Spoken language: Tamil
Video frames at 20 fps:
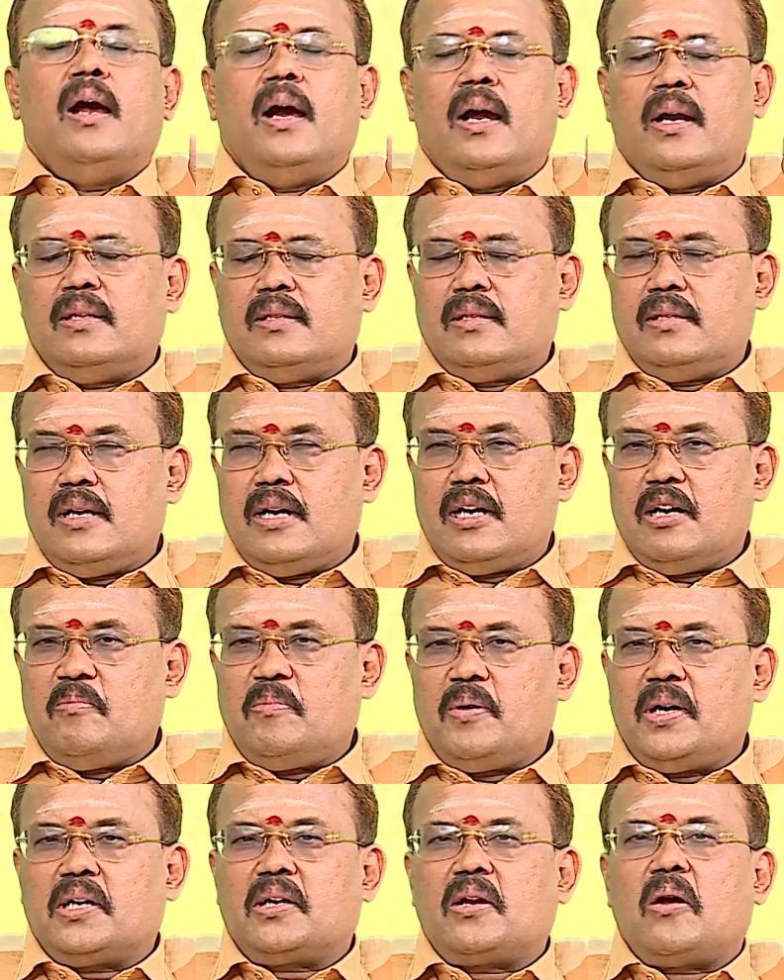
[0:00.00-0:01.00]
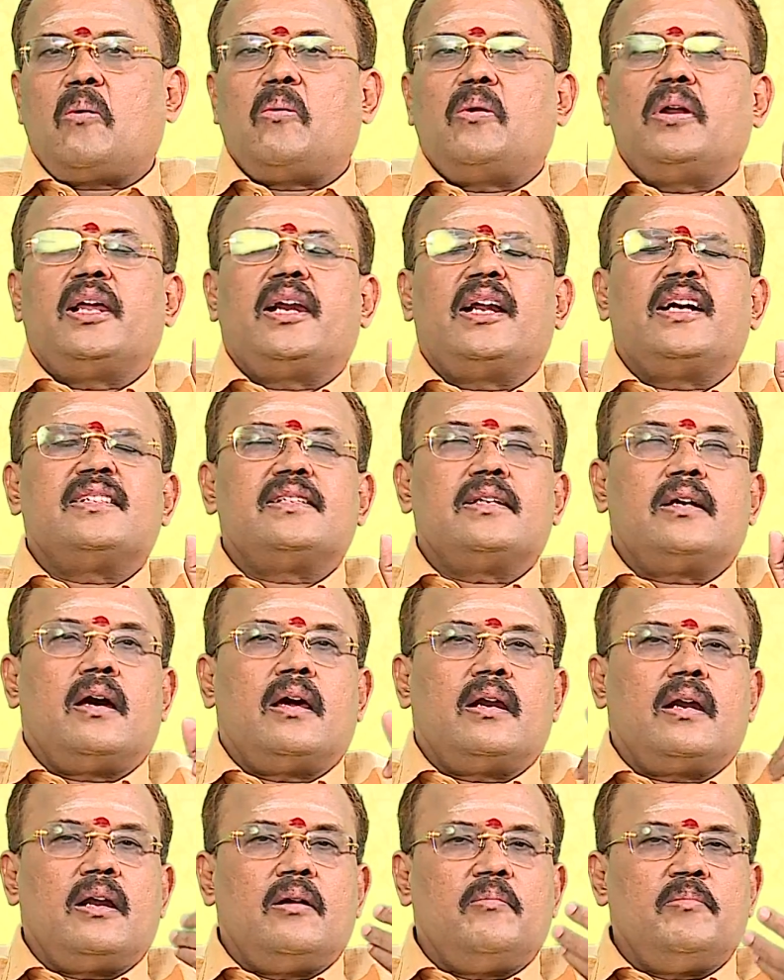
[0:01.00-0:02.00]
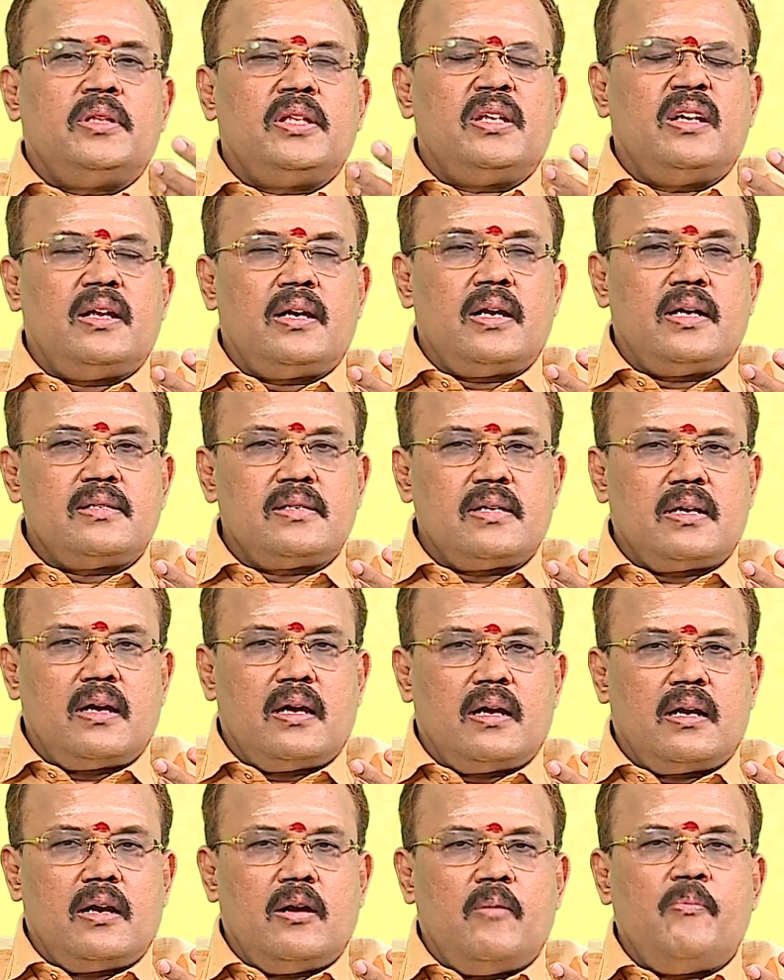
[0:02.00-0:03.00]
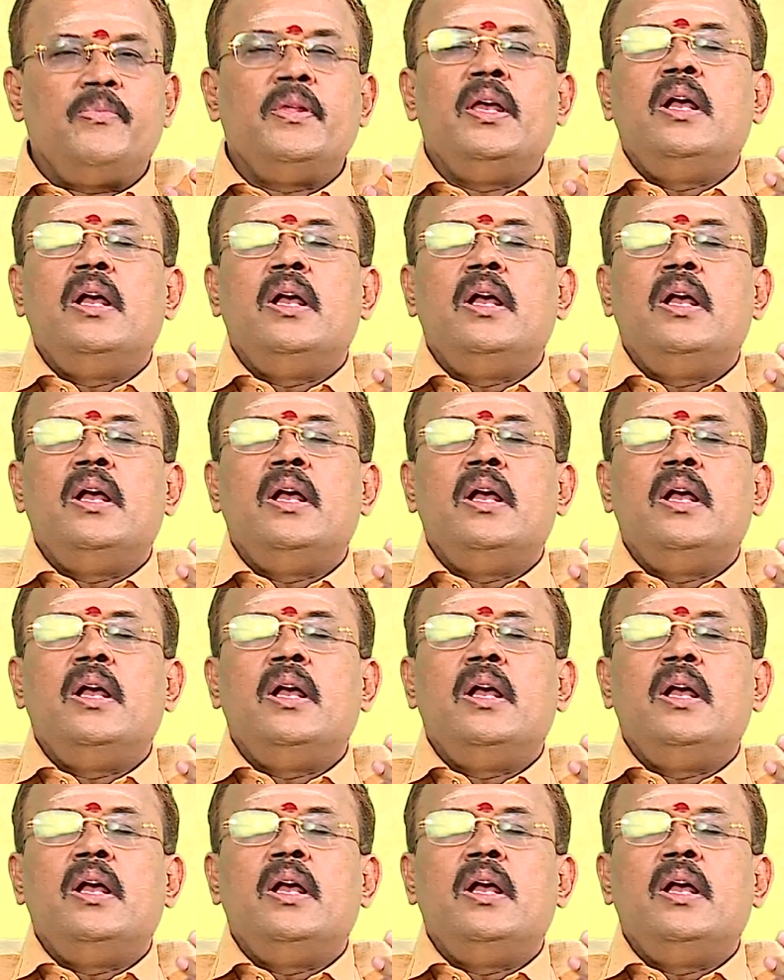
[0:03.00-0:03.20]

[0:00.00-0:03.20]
அடுத்ததாக பார்க்கக்கூடிய ராசிக்காரர்கள் மிதன ராசிக்காரர்கள்